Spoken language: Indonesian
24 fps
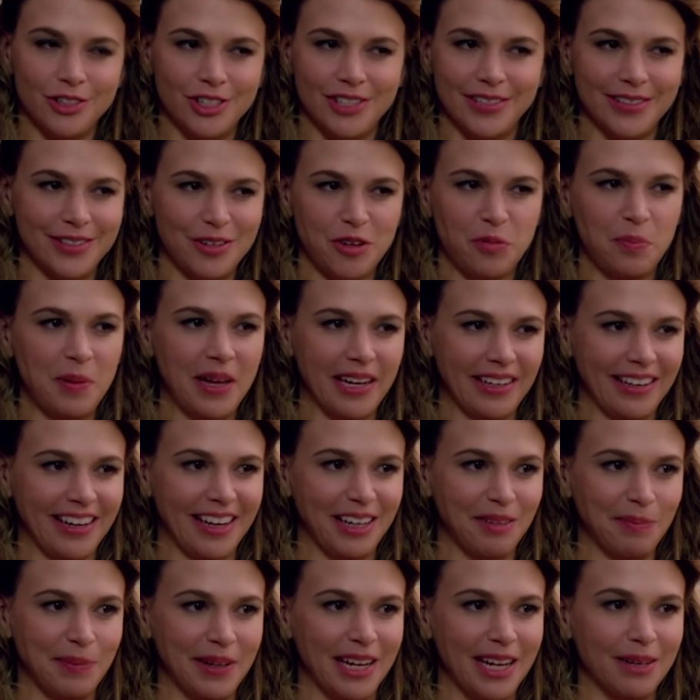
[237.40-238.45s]
sahabat di
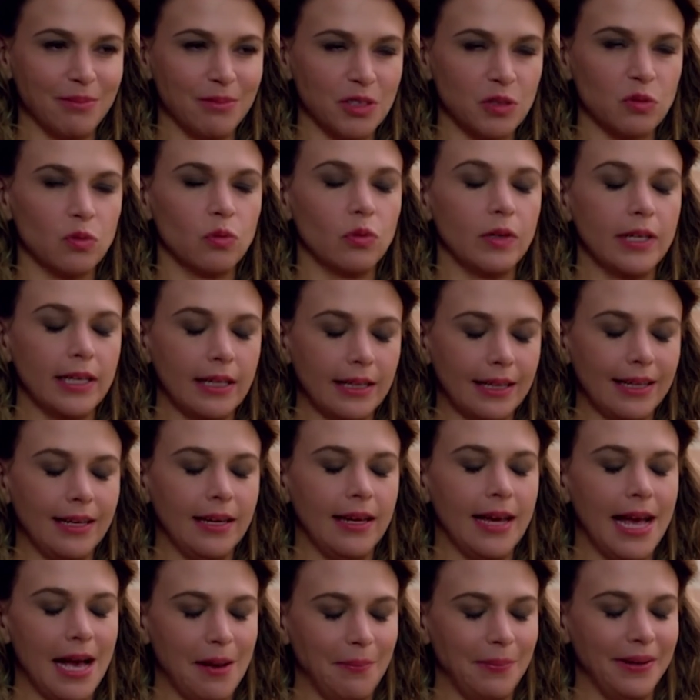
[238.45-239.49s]
perusahaannya tersebut
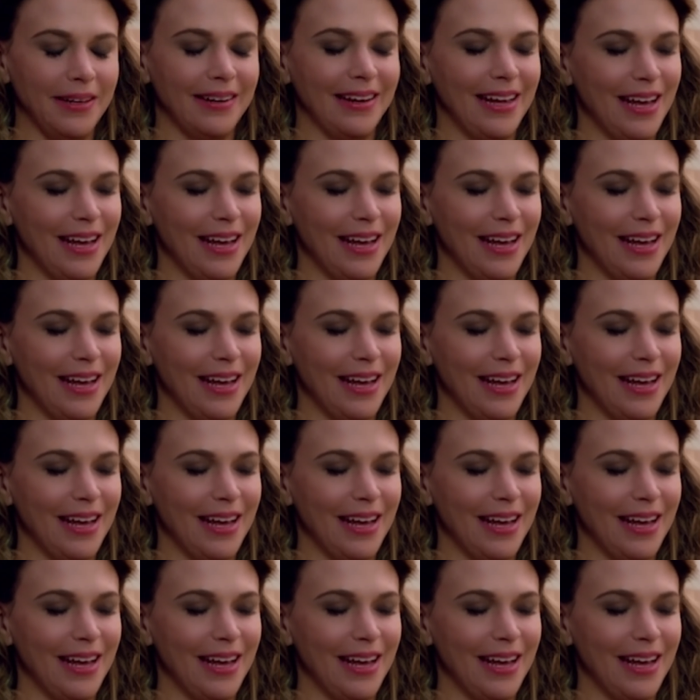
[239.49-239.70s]
bernama